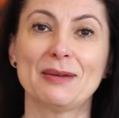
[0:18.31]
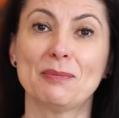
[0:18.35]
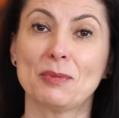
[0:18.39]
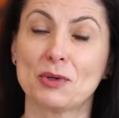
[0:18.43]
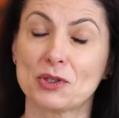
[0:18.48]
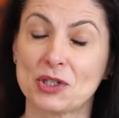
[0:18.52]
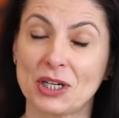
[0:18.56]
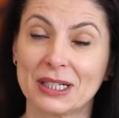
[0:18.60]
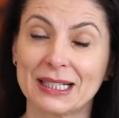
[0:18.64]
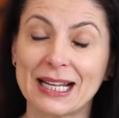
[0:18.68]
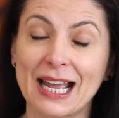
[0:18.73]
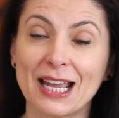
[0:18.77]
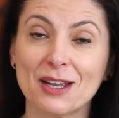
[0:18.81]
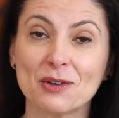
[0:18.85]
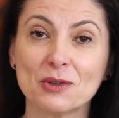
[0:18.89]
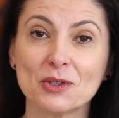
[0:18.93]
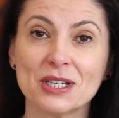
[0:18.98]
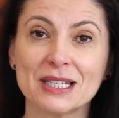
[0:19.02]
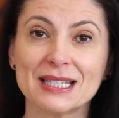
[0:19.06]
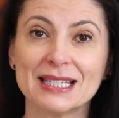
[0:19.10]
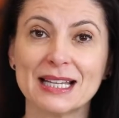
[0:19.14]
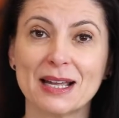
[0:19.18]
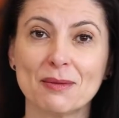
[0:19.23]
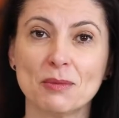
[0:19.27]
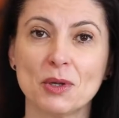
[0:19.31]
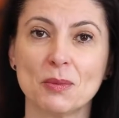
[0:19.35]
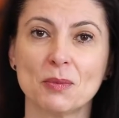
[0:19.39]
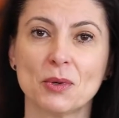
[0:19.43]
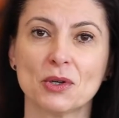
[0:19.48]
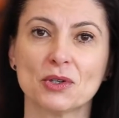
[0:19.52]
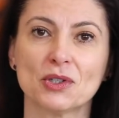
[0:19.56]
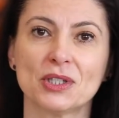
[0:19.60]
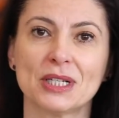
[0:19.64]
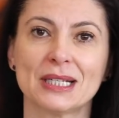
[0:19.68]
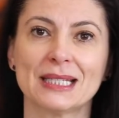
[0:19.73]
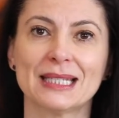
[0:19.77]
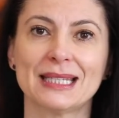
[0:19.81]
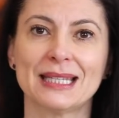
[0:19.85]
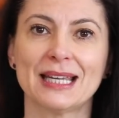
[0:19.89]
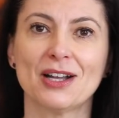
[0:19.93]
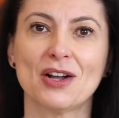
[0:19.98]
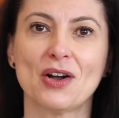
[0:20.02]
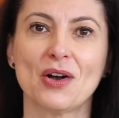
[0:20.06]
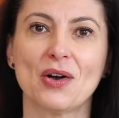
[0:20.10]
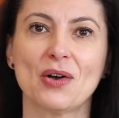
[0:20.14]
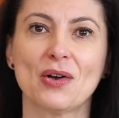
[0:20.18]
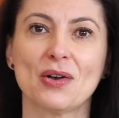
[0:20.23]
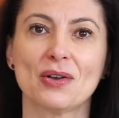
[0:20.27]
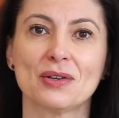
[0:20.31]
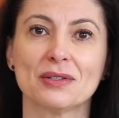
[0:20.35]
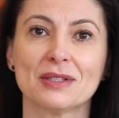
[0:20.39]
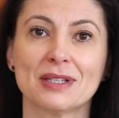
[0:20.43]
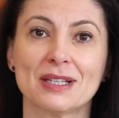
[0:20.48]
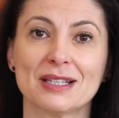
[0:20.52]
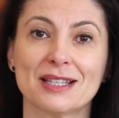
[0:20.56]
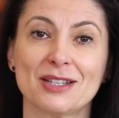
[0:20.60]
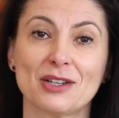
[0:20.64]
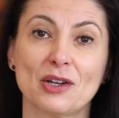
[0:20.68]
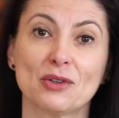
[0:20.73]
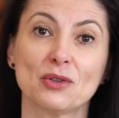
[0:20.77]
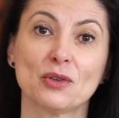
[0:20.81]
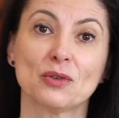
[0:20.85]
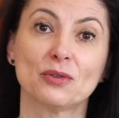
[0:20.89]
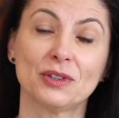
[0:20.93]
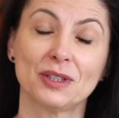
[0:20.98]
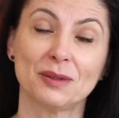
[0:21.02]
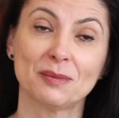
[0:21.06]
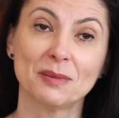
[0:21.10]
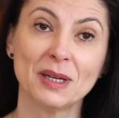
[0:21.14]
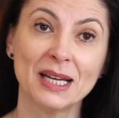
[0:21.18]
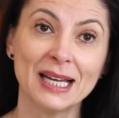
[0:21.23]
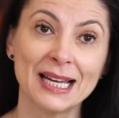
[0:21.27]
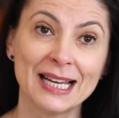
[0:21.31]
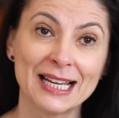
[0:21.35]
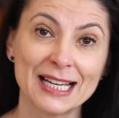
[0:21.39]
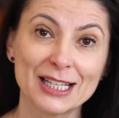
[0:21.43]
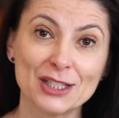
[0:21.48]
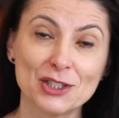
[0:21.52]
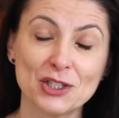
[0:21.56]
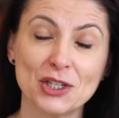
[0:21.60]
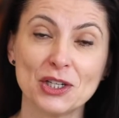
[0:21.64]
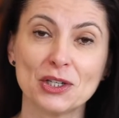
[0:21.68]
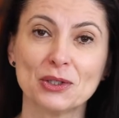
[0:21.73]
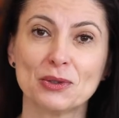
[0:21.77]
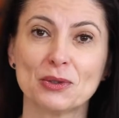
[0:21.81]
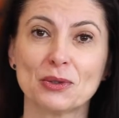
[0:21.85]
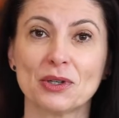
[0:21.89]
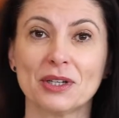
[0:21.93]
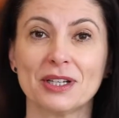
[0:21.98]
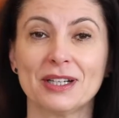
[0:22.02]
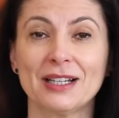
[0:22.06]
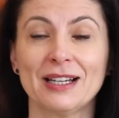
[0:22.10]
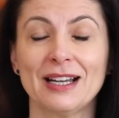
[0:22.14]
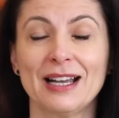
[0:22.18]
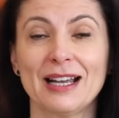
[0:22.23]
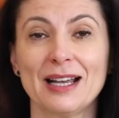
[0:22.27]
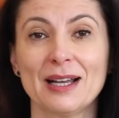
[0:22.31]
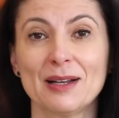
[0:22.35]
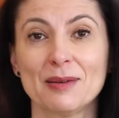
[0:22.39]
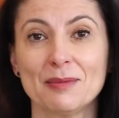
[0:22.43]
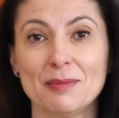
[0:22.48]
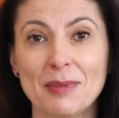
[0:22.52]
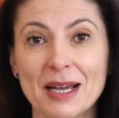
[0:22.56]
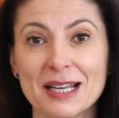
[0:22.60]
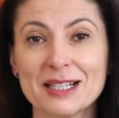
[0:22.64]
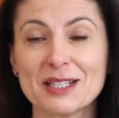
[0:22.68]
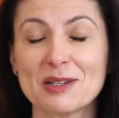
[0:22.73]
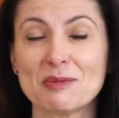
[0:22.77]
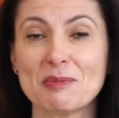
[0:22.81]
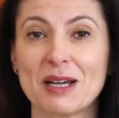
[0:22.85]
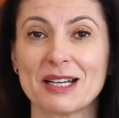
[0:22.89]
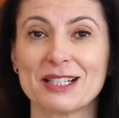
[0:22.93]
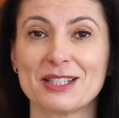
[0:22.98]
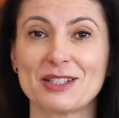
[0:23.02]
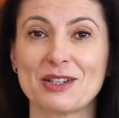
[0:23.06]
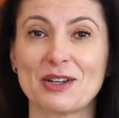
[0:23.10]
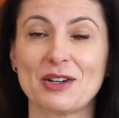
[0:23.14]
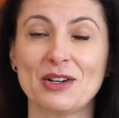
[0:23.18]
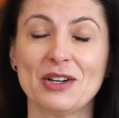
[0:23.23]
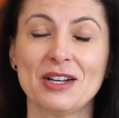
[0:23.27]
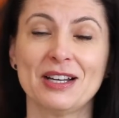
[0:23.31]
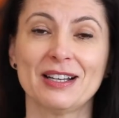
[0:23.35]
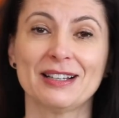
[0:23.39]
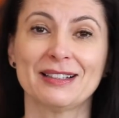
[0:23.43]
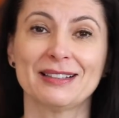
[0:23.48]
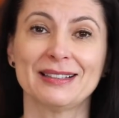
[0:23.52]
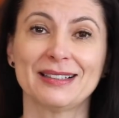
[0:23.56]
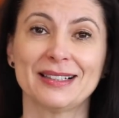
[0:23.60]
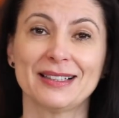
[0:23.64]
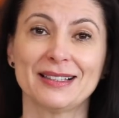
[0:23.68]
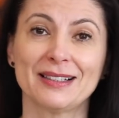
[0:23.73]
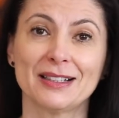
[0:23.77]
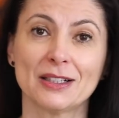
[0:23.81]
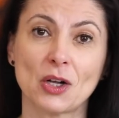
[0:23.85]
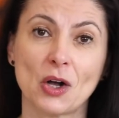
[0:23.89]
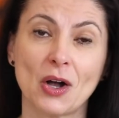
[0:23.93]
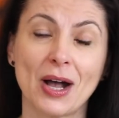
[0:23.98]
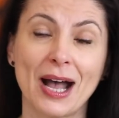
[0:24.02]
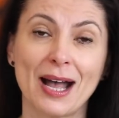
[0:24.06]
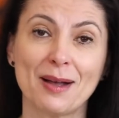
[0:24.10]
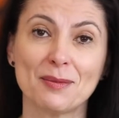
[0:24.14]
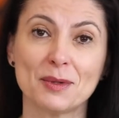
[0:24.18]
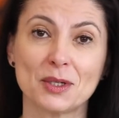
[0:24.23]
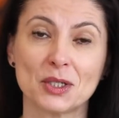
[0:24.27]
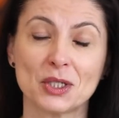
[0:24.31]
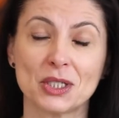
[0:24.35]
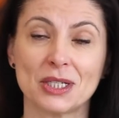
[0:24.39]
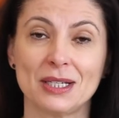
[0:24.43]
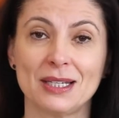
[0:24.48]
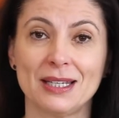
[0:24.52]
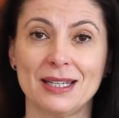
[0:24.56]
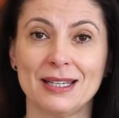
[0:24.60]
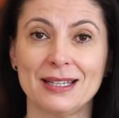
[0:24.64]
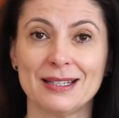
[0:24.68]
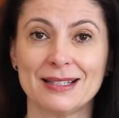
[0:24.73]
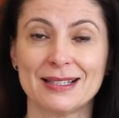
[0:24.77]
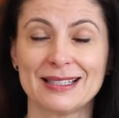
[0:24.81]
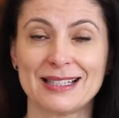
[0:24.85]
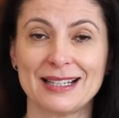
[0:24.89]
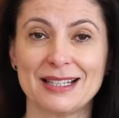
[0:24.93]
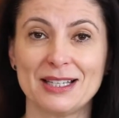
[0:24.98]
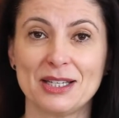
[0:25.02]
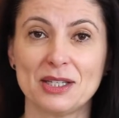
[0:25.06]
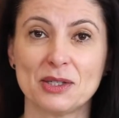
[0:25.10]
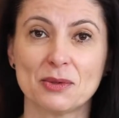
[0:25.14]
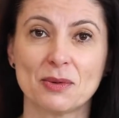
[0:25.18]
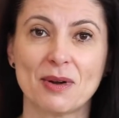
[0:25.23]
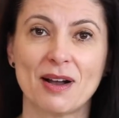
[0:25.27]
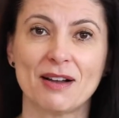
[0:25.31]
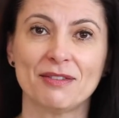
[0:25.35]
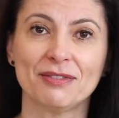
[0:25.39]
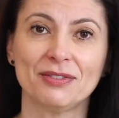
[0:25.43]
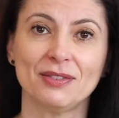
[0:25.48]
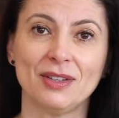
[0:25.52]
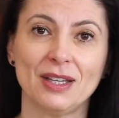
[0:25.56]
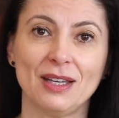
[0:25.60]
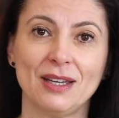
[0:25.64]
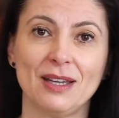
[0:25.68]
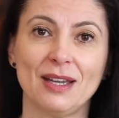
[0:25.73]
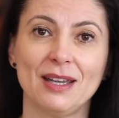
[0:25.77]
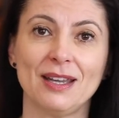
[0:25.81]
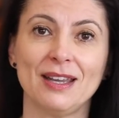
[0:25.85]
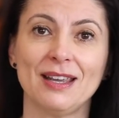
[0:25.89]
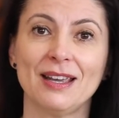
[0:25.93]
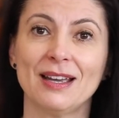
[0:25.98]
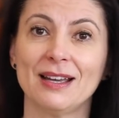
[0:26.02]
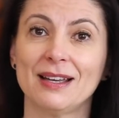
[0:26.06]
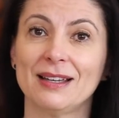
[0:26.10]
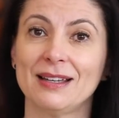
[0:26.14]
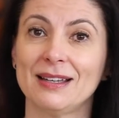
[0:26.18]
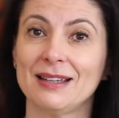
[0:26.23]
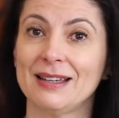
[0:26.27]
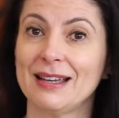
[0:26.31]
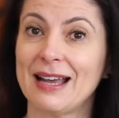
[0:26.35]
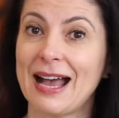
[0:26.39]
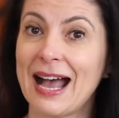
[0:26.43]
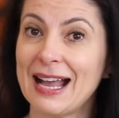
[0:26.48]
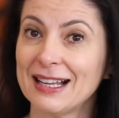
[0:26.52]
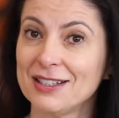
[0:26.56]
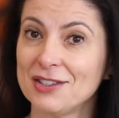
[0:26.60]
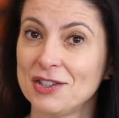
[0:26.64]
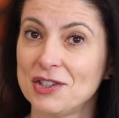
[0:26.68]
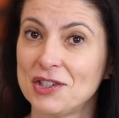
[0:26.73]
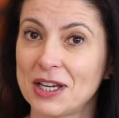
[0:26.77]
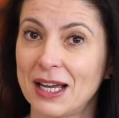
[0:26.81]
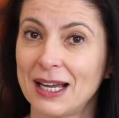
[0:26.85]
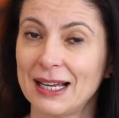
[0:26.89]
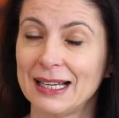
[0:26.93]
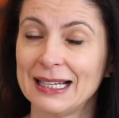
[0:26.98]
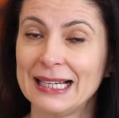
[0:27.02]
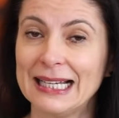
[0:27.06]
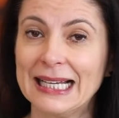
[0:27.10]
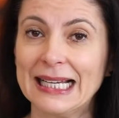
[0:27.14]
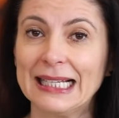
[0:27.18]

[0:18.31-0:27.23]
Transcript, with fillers: pożegnają się z nami podczas tego sezonu, w tym ci, których bardzo, bardzo e, kochamy, czyli Stanisław i Andzia.